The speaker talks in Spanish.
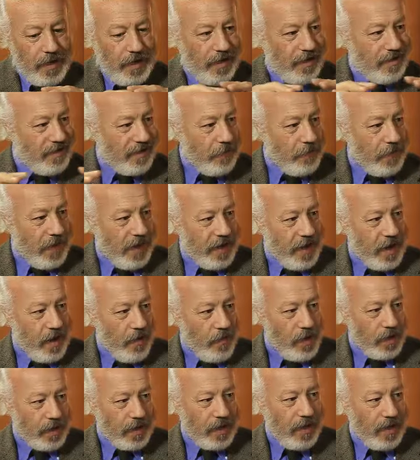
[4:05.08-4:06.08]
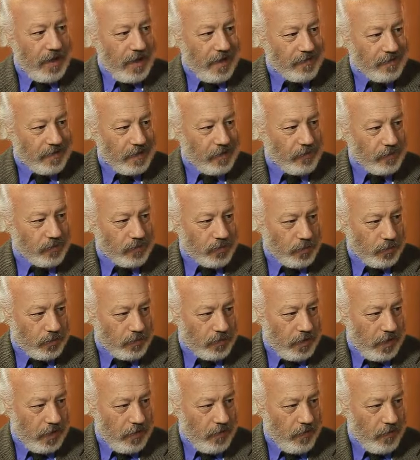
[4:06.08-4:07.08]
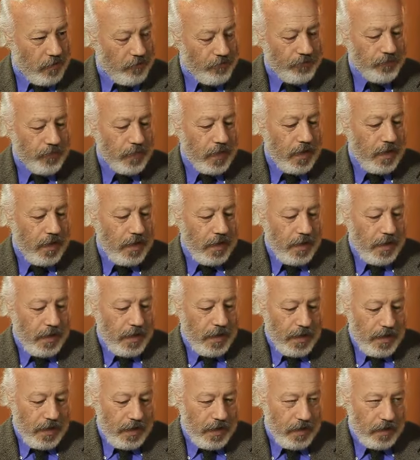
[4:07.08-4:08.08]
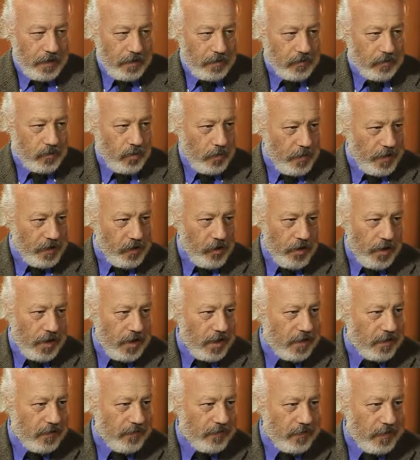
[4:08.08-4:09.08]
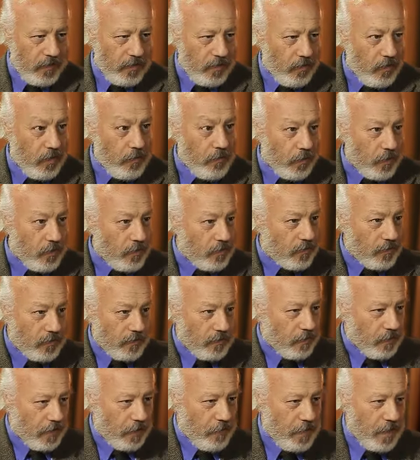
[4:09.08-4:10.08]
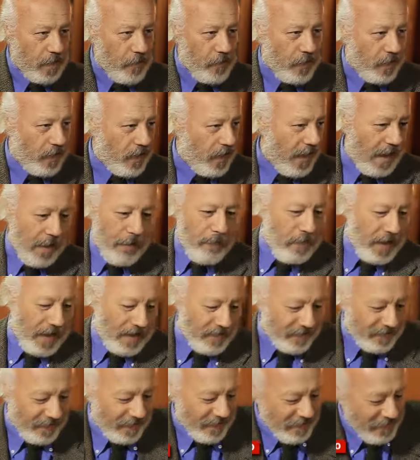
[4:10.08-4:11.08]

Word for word: en este paraguas que es el arte constructivo. Eh, tú me corriges si yo voy por otro camino porque es la experta.